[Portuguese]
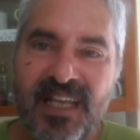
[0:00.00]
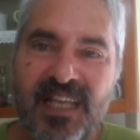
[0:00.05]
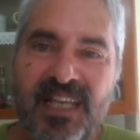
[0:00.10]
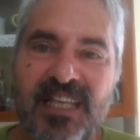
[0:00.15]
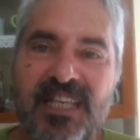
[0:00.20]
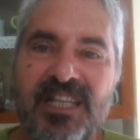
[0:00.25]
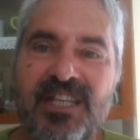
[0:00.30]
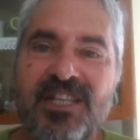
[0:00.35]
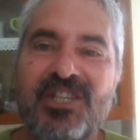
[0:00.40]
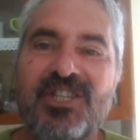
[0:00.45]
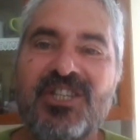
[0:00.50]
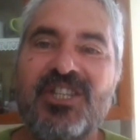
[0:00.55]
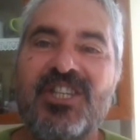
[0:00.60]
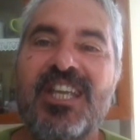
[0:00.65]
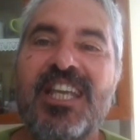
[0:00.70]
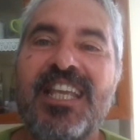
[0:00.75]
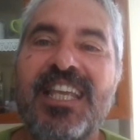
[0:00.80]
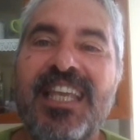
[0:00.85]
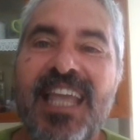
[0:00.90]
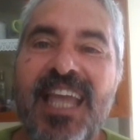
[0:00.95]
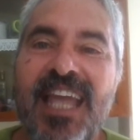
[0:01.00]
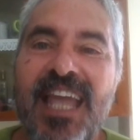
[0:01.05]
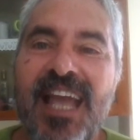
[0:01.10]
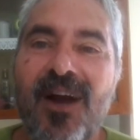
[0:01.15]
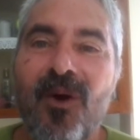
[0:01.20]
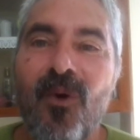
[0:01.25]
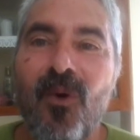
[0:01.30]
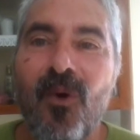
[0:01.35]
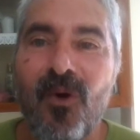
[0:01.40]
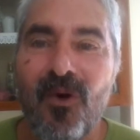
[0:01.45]
e
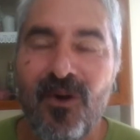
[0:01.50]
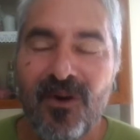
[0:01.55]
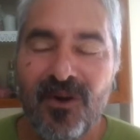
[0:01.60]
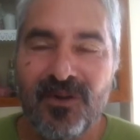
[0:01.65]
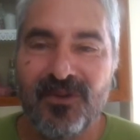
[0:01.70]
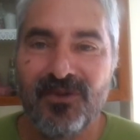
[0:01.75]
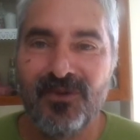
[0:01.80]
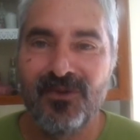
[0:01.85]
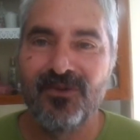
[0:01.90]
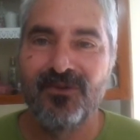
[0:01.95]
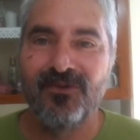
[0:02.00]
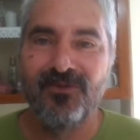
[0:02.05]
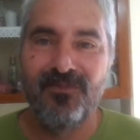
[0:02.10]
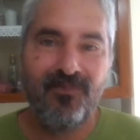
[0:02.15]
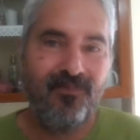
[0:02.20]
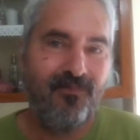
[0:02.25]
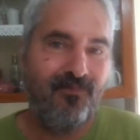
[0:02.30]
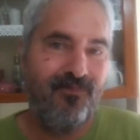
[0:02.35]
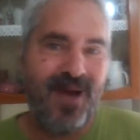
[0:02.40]
enchiqueirou num